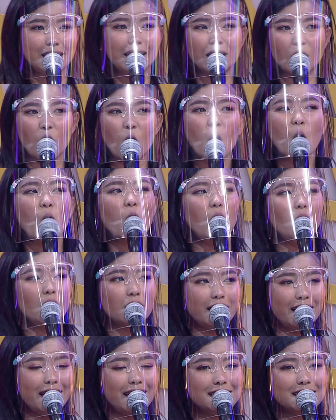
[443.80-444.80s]
อย่าท้อ
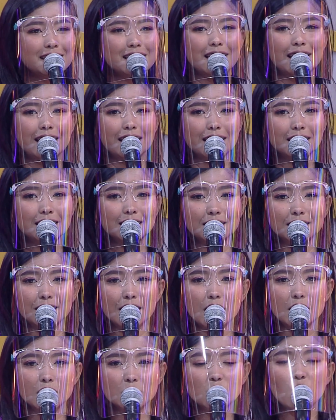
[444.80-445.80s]
ให้เจออะไรก็คือ
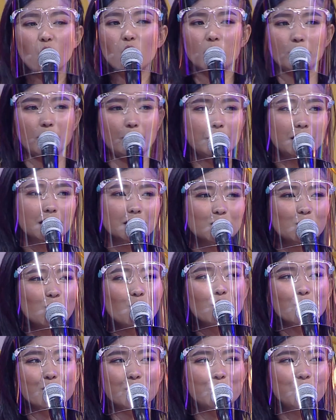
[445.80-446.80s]
สู้กับมันเถอะสู้
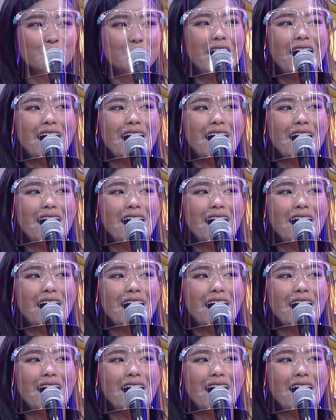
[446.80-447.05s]
กับมันทุกอ